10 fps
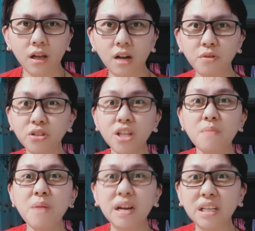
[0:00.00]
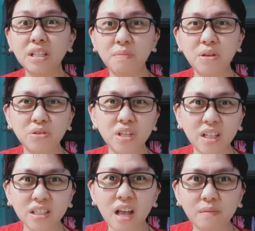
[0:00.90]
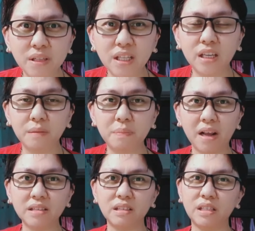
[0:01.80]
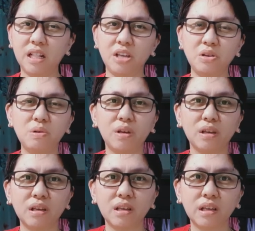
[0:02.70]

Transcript: Alam niyo, tama rin naman yung sinasabi ni Francis Leo eh